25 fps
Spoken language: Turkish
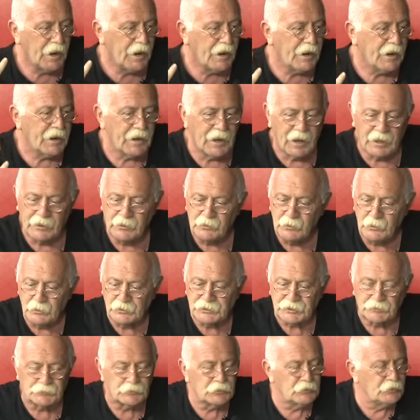yani
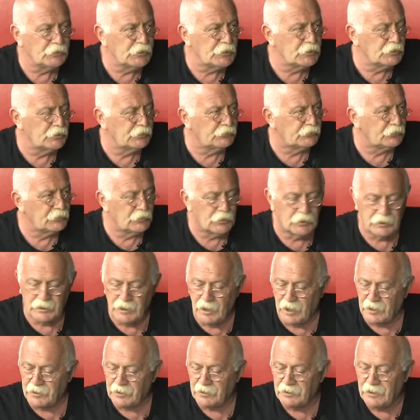ülke bunun da yürütülüyor.
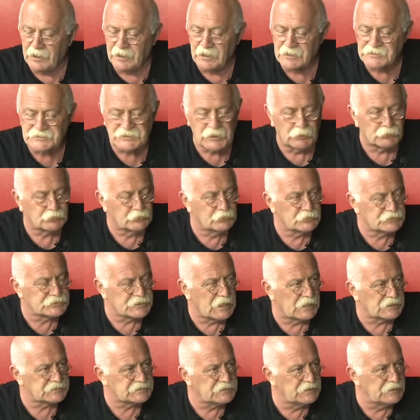Yarın nereye
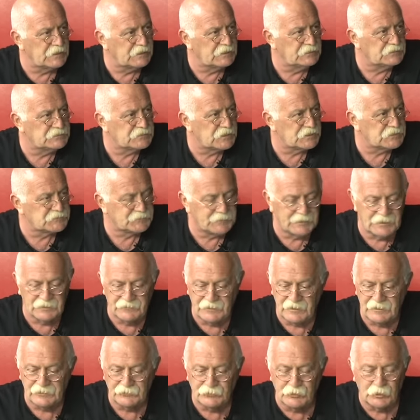savrulacağız, nereye gideceğiz belli
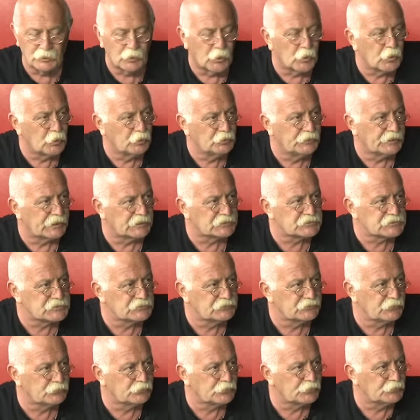değil. Dün okullar
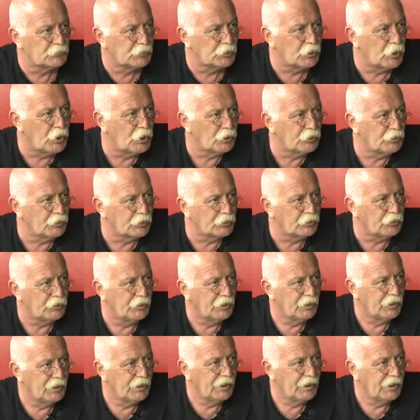açıldı, durumu gördük.